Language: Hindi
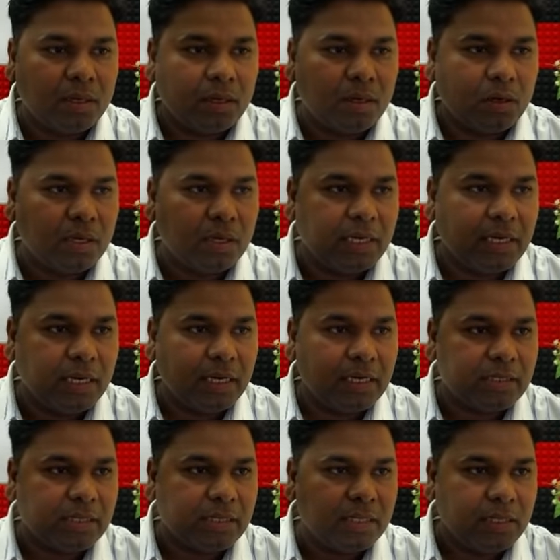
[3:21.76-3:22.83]
और यहाँ
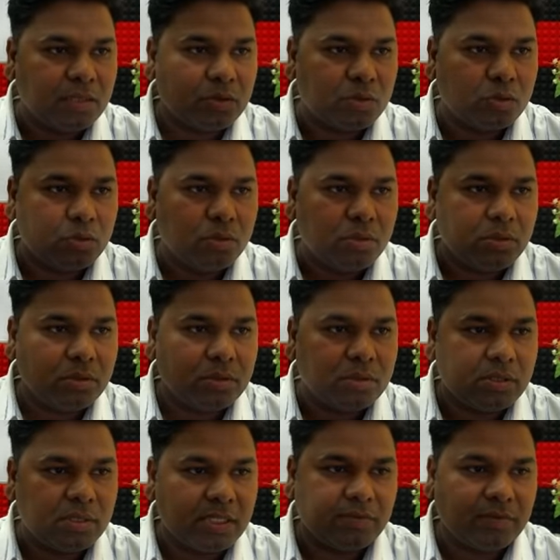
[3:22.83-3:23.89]
से इसको
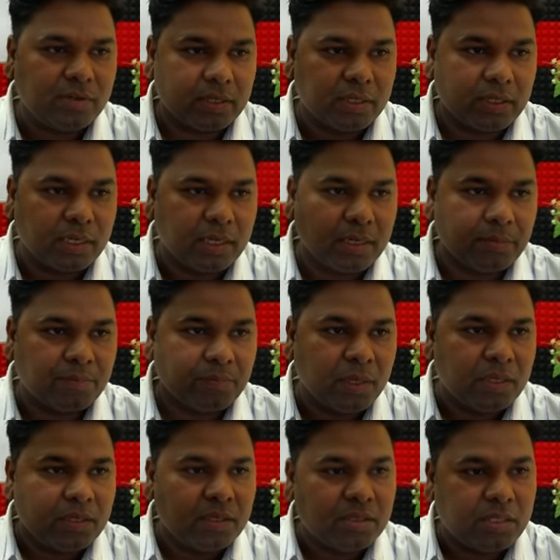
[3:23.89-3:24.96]
सेव कर देना है
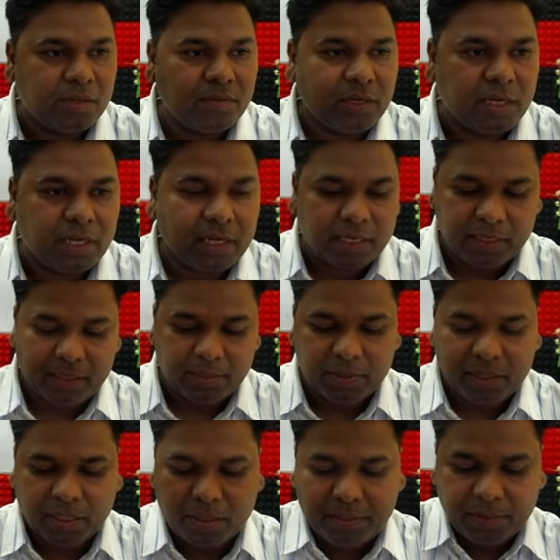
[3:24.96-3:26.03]
सेव करने के लिए
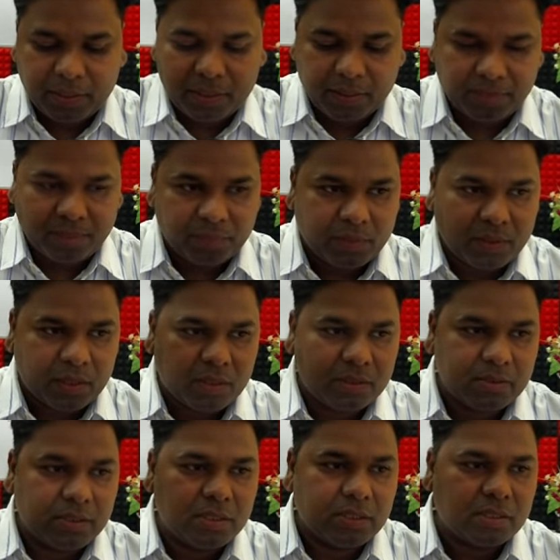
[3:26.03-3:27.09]
भी आप
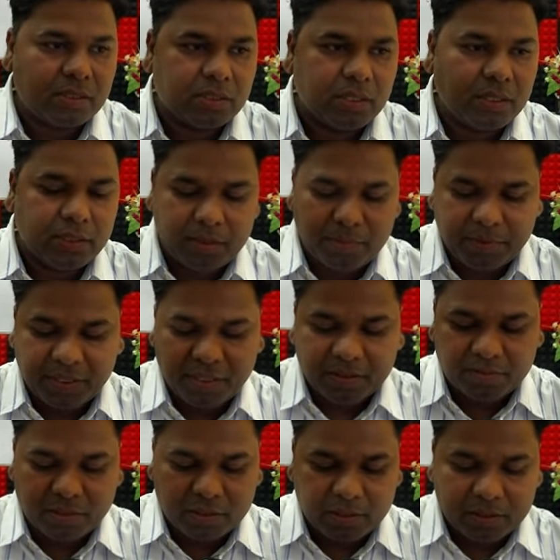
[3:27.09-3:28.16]
सीधे सीधे हिंदी
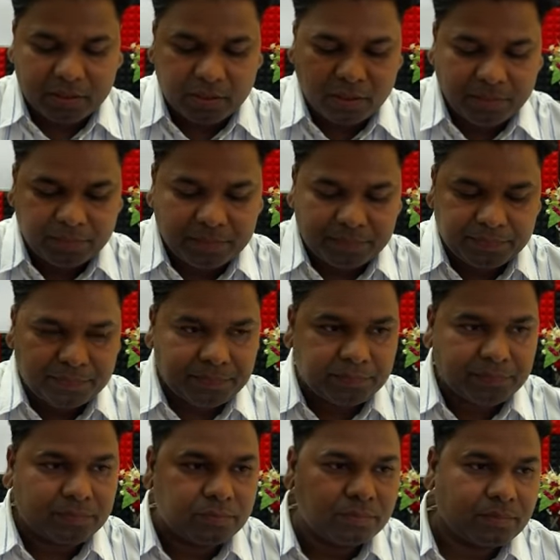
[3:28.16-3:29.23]
पीडीएफ लिख दीजिए
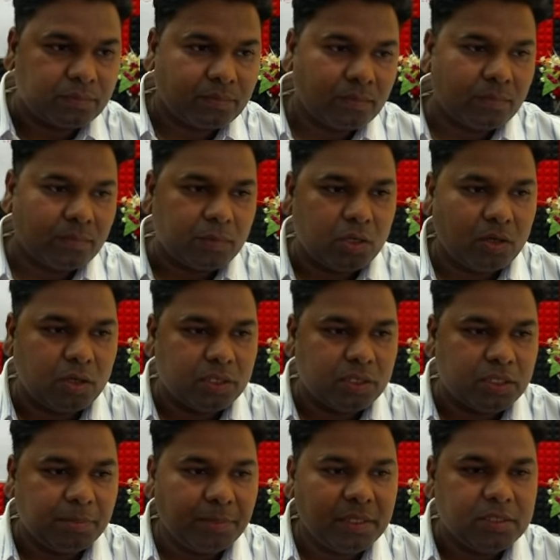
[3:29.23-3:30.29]
और
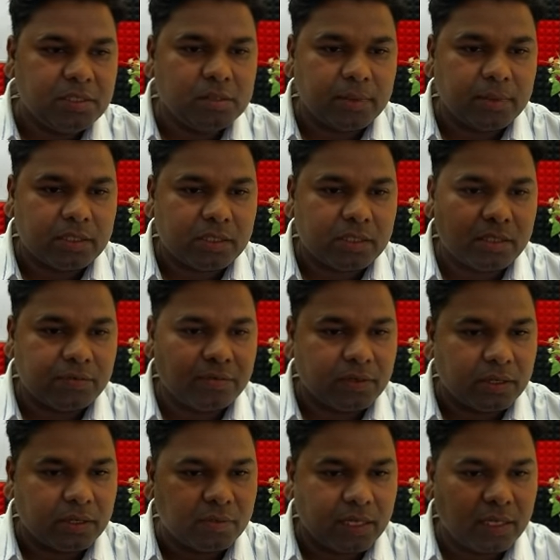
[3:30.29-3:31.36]
जेपीजी में इसे सेव
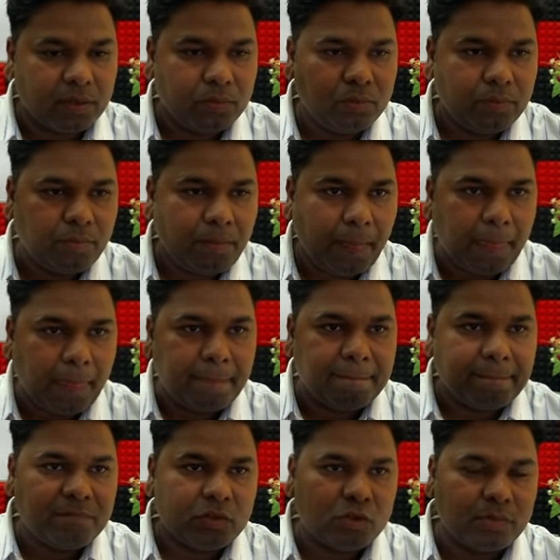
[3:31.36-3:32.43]
करने वाला हूँ
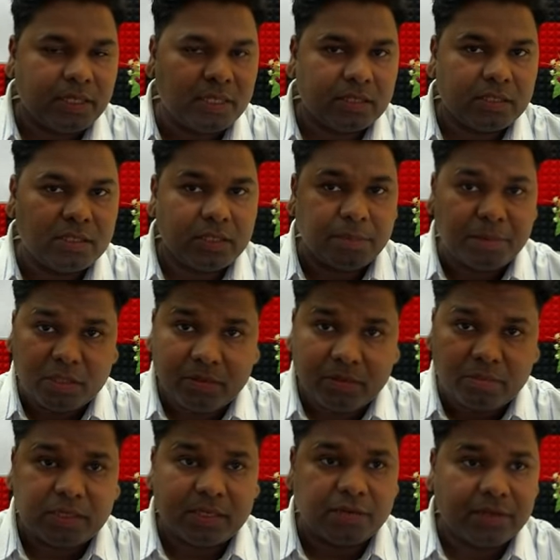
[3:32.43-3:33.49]
सो मैंने इसे जेपीजी में
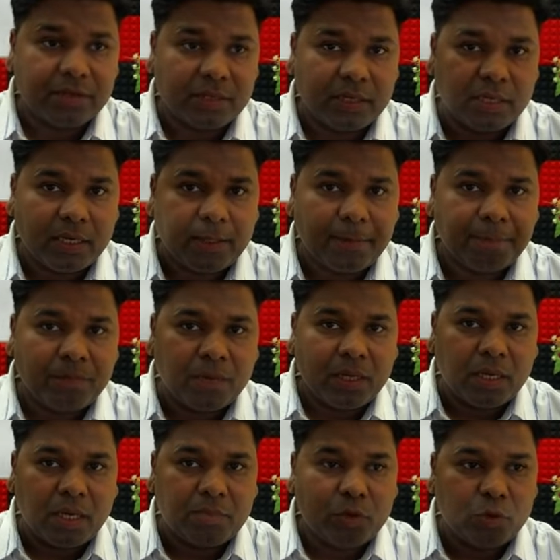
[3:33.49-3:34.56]
सेव कर दिया
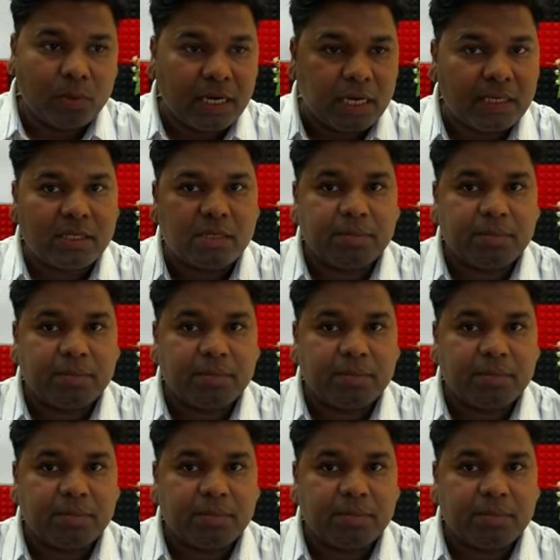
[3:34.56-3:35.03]
अब दोबारा से